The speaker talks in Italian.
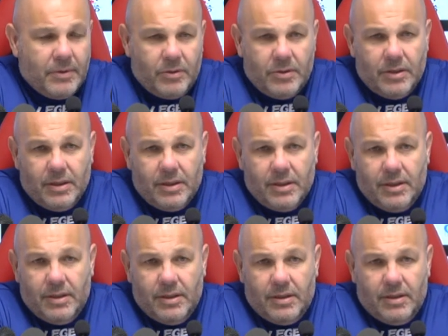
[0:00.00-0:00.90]
Quindi
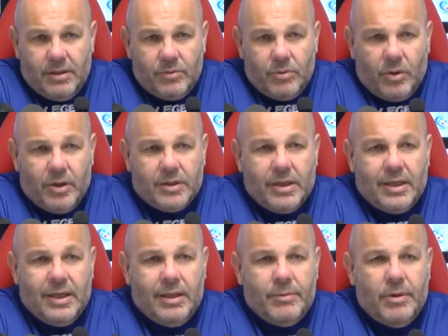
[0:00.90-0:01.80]
noi con la
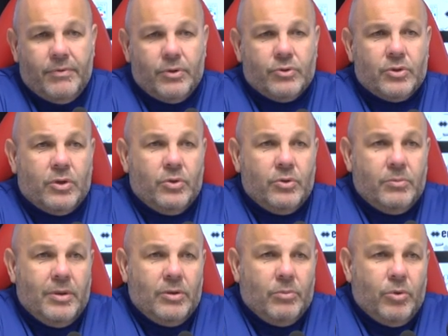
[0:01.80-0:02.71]
Ternana abbiamo fatto secondo
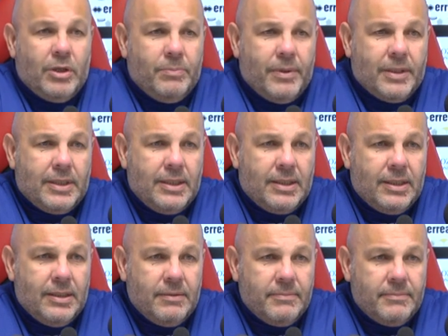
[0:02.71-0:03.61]
me una buona partita.